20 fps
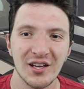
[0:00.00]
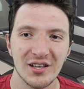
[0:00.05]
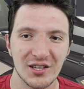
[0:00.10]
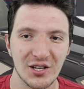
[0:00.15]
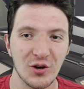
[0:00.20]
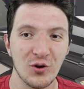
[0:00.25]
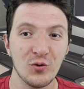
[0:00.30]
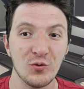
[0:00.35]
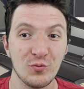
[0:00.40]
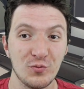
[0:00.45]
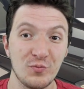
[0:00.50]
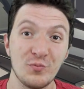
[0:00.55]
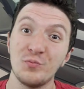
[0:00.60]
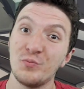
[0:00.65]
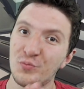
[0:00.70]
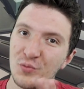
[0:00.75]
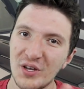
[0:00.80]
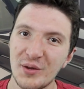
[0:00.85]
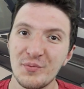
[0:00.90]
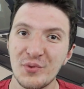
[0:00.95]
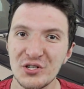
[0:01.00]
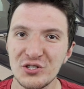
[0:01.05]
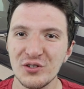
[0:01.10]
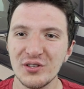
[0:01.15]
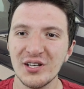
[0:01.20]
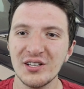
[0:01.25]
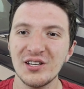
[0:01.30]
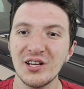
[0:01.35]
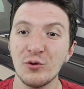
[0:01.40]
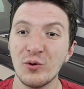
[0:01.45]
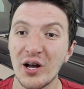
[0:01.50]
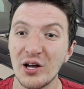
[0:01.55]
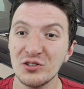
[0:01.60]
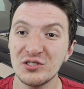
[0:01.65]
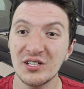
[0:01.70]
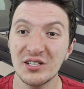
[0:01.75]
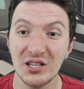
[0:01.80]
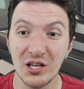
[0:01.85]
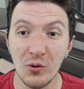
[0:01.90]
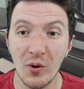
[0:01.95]
Então, impressionante, né? Um carro
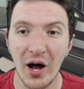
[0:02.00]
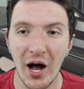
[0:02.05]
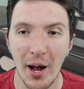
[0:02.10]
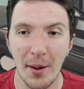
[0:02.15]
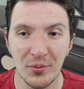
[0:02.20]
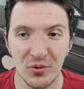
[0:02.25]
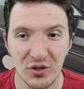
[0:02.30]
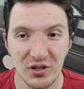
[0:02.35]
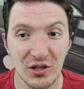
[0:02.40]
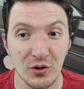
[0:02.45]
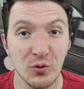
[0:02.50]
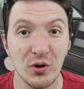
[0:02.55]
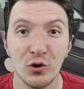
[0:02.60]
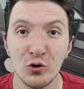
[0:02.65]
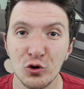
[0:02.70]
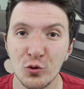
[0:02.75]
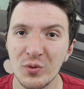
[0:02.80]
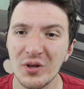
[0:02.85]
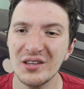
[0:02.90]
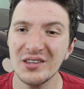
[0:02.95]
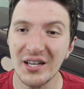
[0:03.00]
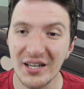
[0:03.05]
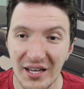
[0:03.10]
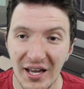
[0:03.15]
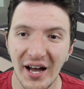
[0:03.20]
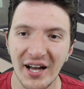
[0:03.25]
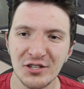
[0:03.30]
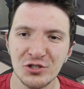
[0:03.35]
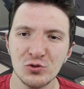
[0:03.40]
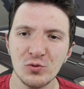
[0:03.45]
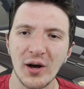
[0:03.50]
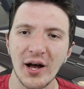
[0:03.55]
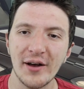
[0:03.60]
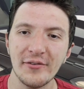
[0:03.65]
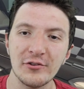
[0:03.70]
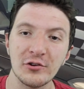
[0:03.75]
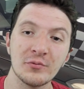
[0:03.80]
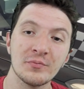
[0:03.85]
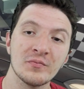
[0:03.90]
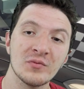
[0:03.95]
ser tão rápido e ter uma economia até que
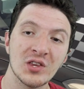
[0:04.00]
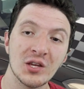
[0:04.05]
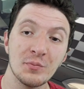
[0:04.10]
razoável.